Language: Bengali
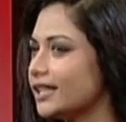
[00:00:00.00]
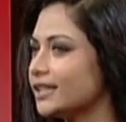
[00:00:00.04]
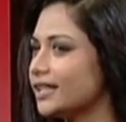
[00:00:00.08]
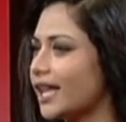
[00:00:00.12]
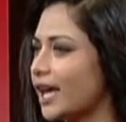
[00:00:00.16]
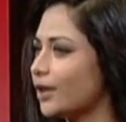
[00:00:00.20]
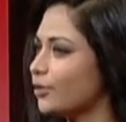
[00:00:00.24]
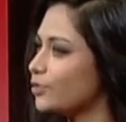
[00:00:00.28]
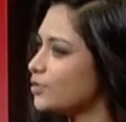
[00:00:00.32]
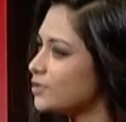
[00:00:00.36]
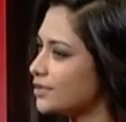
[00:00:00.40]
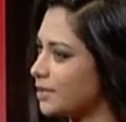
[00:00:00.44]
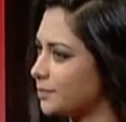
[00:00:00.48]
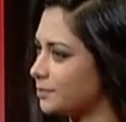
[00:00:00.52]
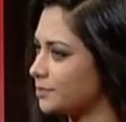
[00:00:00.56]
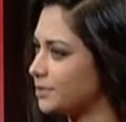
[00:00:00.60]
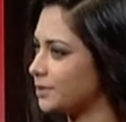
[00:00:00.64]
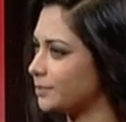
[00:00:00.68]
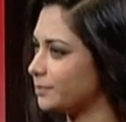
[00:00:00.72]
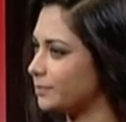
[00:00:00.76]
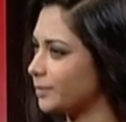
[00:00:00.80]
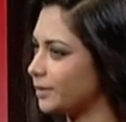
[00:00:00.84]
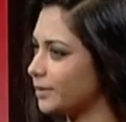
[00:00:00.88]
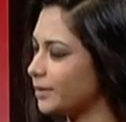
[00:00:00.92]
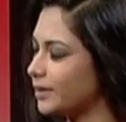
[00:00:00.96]
তেরো
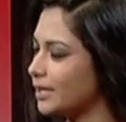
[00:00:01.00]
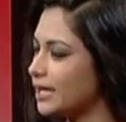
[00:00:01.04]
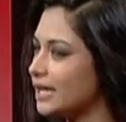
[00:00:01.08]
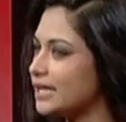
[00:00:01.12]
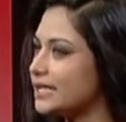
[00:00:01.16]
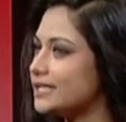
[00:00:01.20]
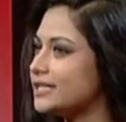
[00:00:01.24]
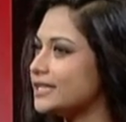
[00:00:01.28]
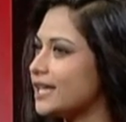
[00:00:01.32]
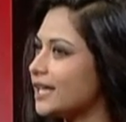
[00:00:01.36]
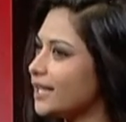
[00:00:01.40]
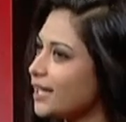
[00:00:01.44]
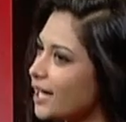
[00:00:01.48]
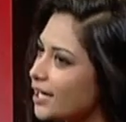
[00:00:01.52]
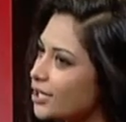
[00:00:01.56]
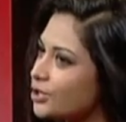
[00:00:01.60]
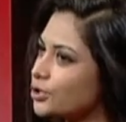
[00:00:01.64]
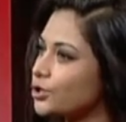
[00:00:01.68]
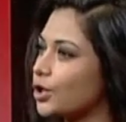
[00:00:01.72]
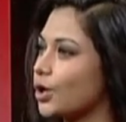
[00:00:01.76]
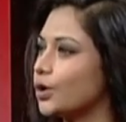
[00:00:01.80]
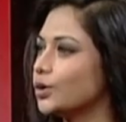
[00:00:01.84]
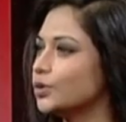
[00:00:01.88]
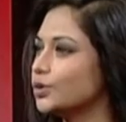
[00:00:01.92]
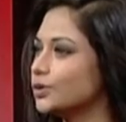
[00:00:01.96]
সেপ্টেম্বর চেনা
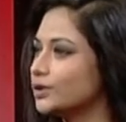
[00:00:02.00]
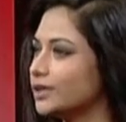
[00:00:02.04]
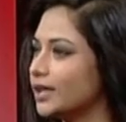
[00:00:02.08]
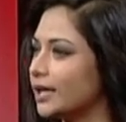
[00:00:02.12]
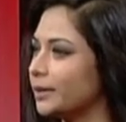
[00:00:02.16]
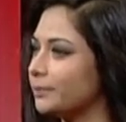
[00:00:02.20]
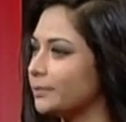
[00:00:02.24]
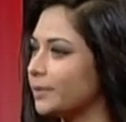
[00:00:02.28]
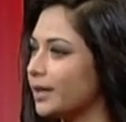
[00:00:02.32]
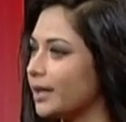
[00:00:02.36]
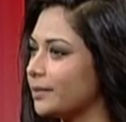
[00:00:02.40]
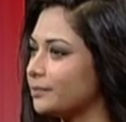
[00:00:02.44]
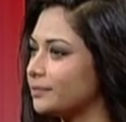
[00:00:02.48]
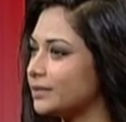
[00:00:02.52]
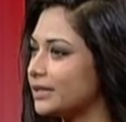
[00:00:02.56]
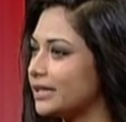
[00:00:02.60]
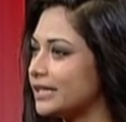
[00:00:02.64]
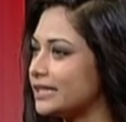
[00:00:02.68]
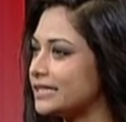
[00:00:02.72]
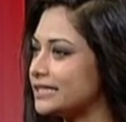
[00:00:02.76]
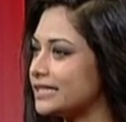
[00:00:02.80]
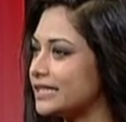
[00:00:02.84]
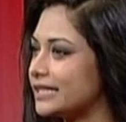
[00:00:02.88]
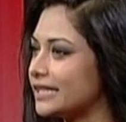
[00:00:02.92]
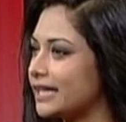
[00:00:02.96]
শহর নামে
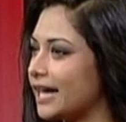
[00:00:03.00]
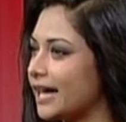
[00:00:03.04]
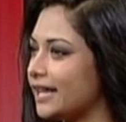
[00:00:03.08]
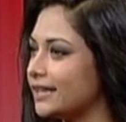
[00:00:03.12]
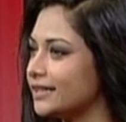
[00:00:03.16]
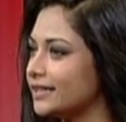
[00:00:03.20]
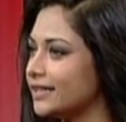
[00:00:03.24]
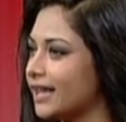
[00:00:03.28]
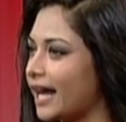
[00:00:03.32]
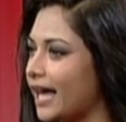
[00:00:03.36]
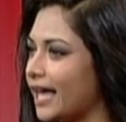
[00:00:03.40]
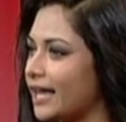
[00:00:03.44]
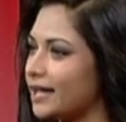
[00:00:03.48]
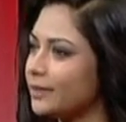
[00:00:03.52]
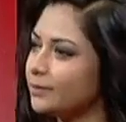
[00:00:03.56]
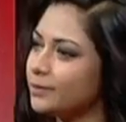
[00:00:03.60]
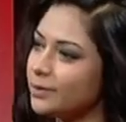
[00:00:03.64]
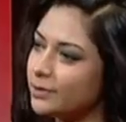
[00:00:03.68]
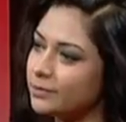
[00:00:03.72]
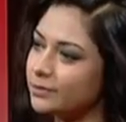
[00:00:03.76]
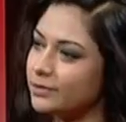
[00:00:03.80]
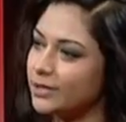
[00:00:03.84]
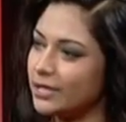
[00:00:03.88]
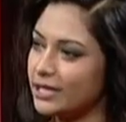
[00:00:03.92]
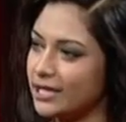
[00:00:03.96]
আপনার একটি গানের
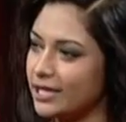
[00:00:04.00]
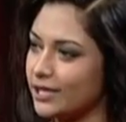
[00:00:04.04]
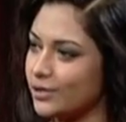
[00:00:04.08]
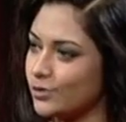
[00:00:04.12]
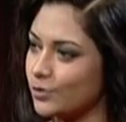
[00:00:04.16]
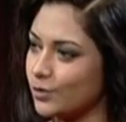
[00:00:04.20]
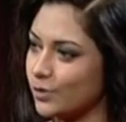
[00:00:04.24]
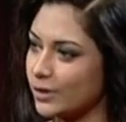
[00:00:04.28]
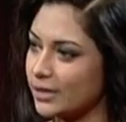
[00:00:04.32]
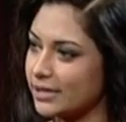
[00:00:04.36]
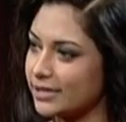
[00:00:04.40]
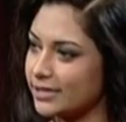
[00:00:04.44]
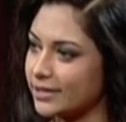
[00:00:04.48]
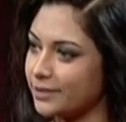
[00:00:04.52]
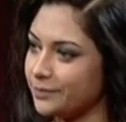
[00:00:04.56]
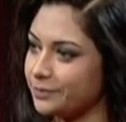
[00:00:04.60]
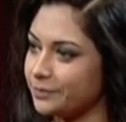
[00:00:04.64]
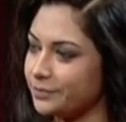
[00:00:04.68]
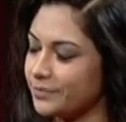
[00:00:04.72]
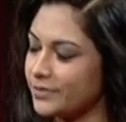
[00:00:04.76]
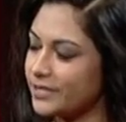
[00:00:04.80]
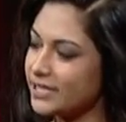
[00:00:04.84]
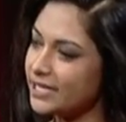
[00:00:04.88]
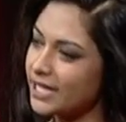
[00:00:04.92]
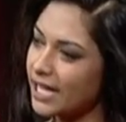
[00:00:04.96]
অ্যালবাম রিলিজ হয়েছে
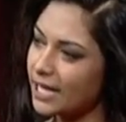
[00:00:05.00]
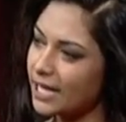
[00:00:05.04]
সেই